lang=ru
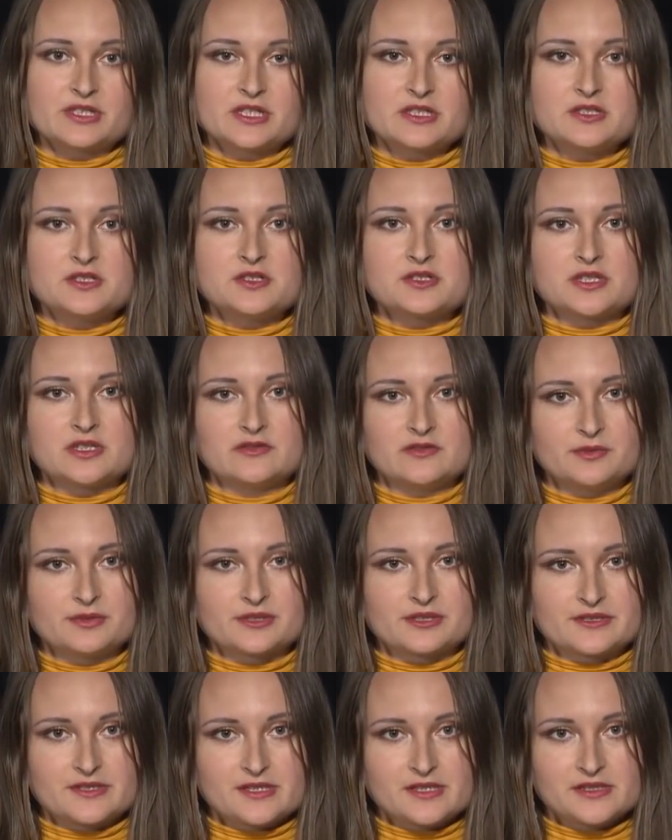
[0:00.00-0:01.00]
«Демократический
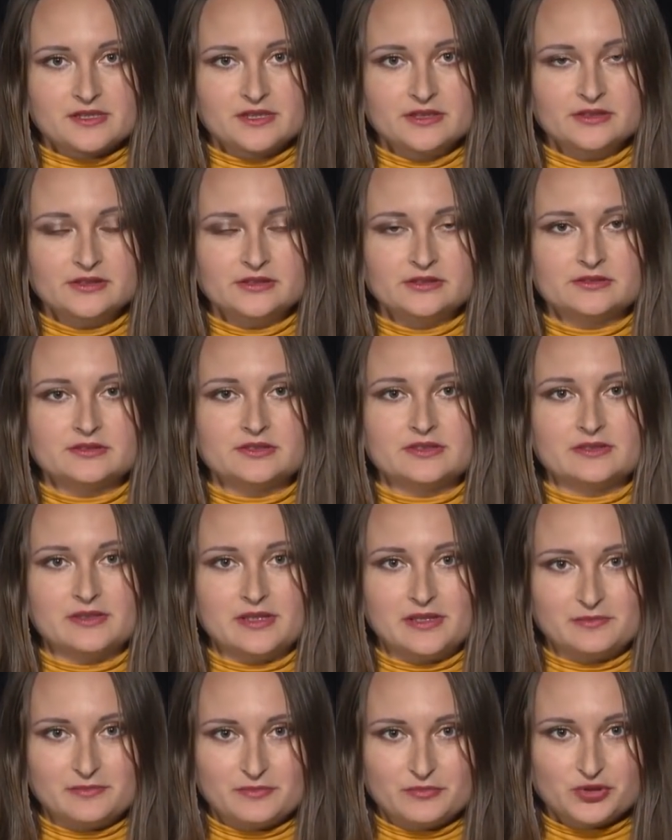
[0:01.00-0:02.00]
выбор Казахстана»
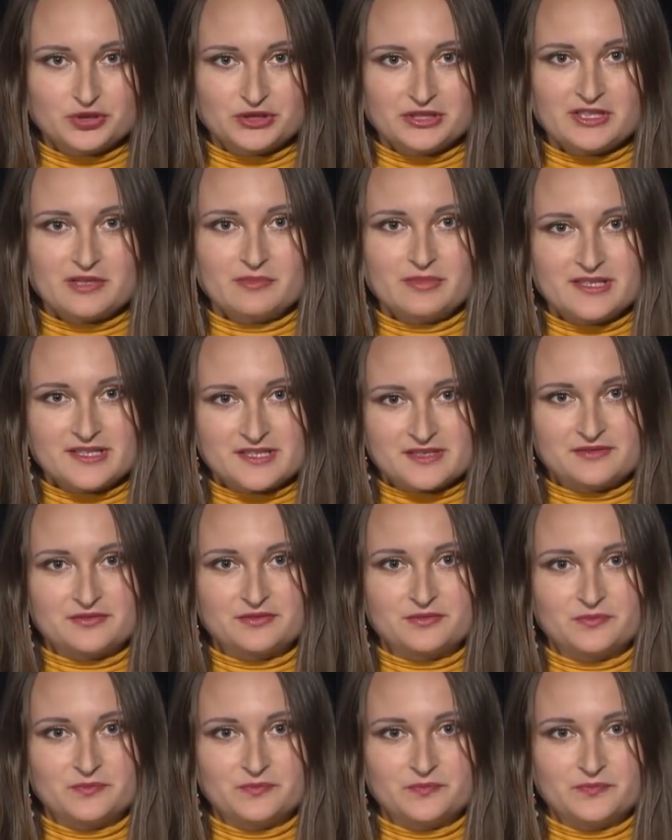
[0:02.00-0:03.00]
Мухтар
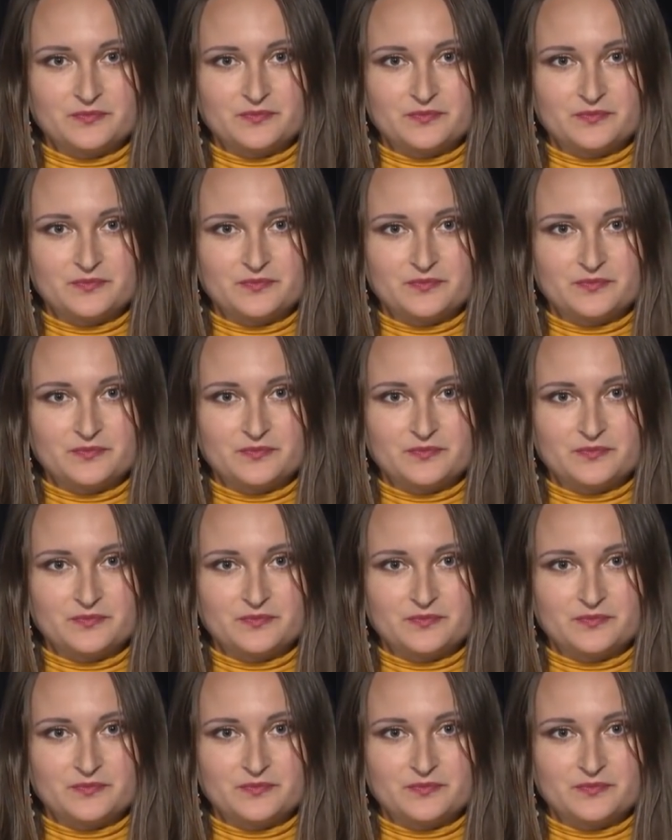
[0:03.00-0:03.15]
Аблязов.